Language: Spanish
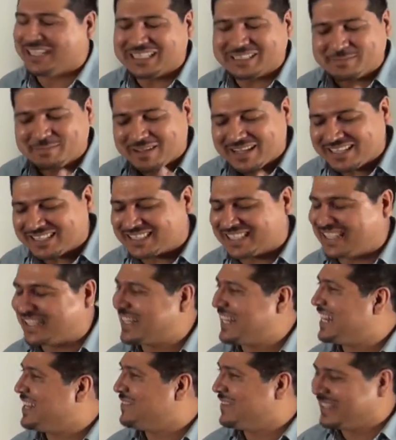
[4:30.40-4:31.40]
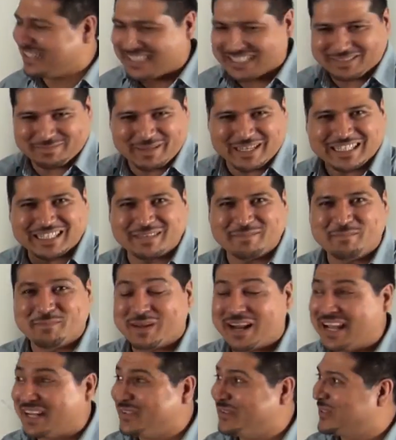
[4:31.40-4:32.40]
Es más, que te levantes más
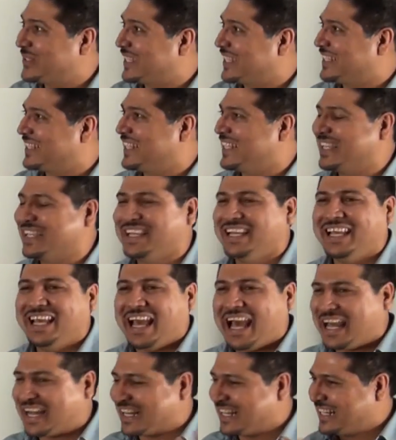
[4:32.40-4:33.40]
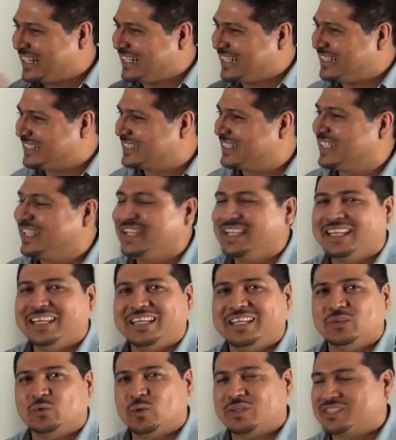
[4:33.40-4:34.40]
temprano, que te arregles
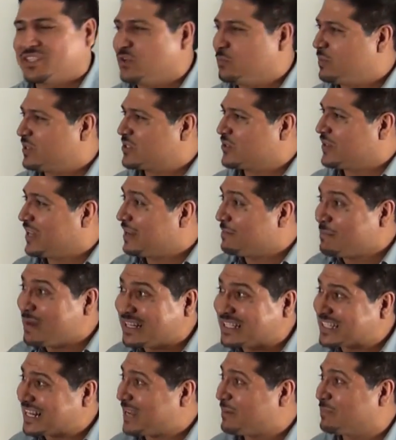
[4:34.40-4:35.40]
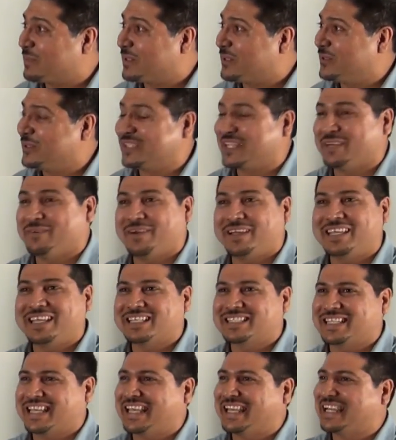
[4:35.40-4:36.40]
eh, tu aseo personal más rápido y que
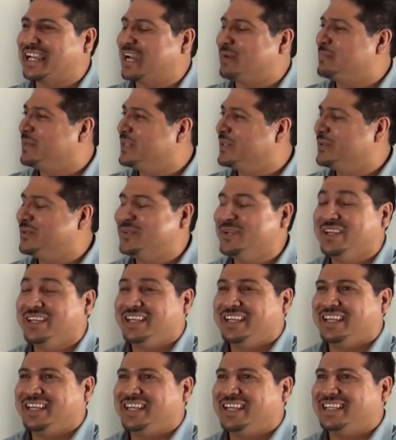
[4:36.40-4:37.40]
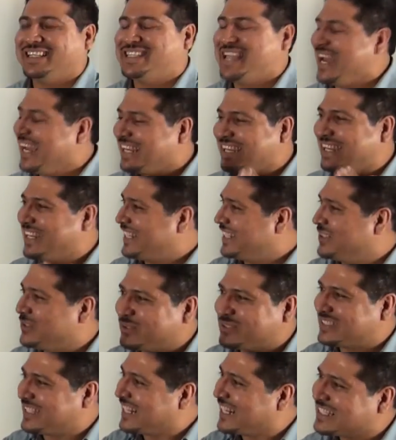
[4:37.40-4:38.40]
vayas en camino eh, ya
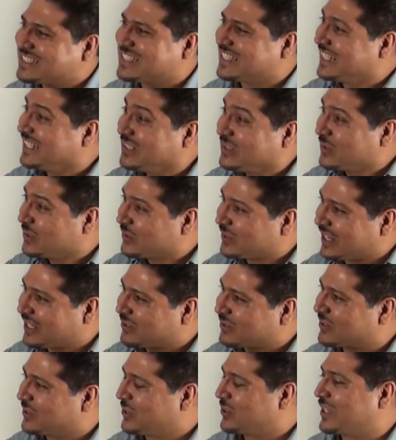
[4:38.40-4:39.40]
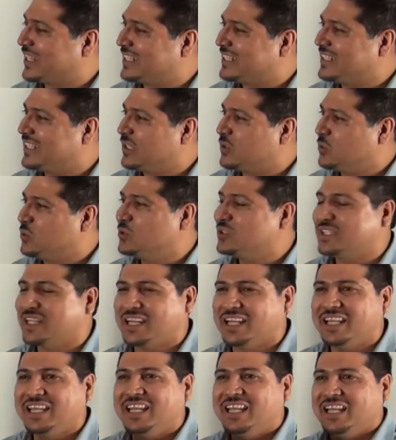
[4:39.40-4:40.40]
queriendo estar haciéndolo, lo, que a ti te
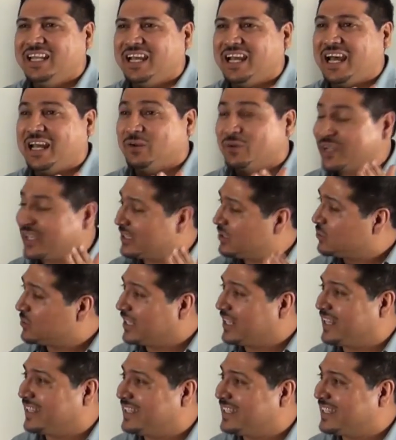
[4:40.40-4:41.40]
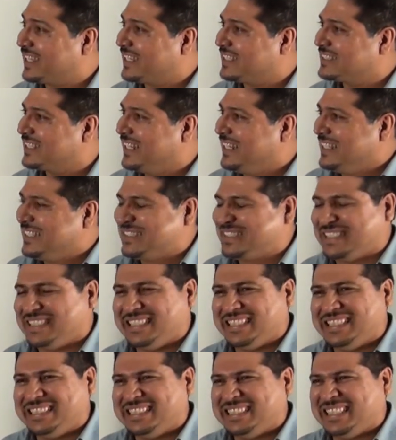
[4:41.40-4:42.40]
gusta, a, lo que tú te dedicas,
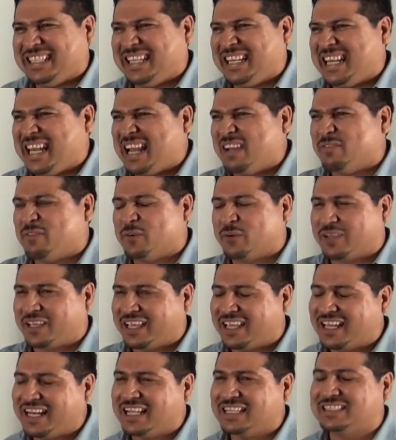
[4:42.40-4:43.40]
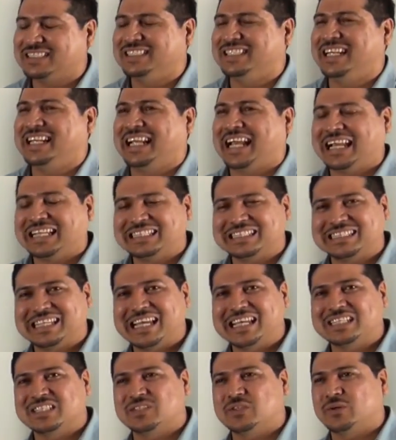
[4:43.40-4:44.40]
sin la flojera, sin el
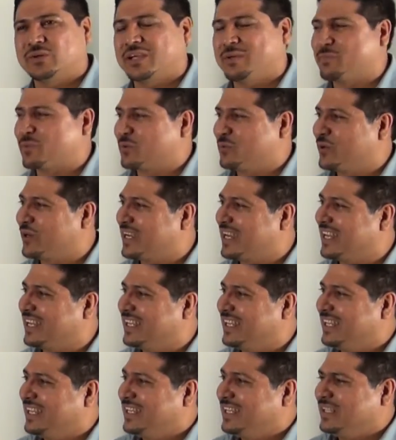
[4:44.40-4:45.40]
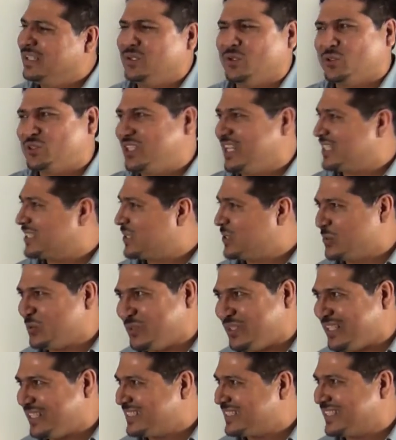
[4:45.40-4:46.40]
cansancio que provoca los días
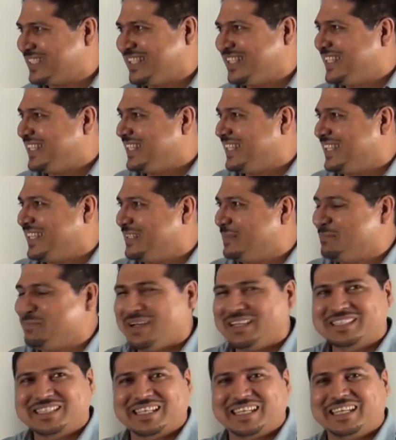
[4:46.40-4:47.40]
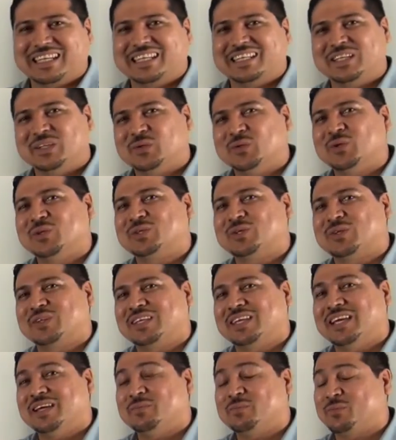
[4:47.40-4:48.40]
lunes eh, más que ningún otro
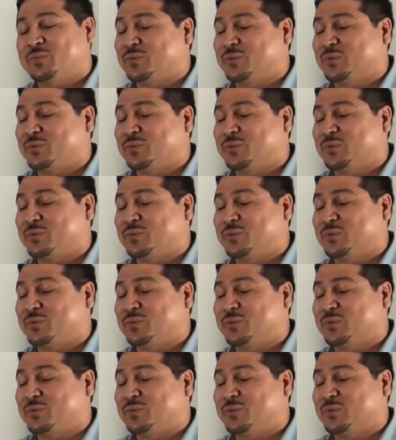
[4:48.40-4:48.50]
día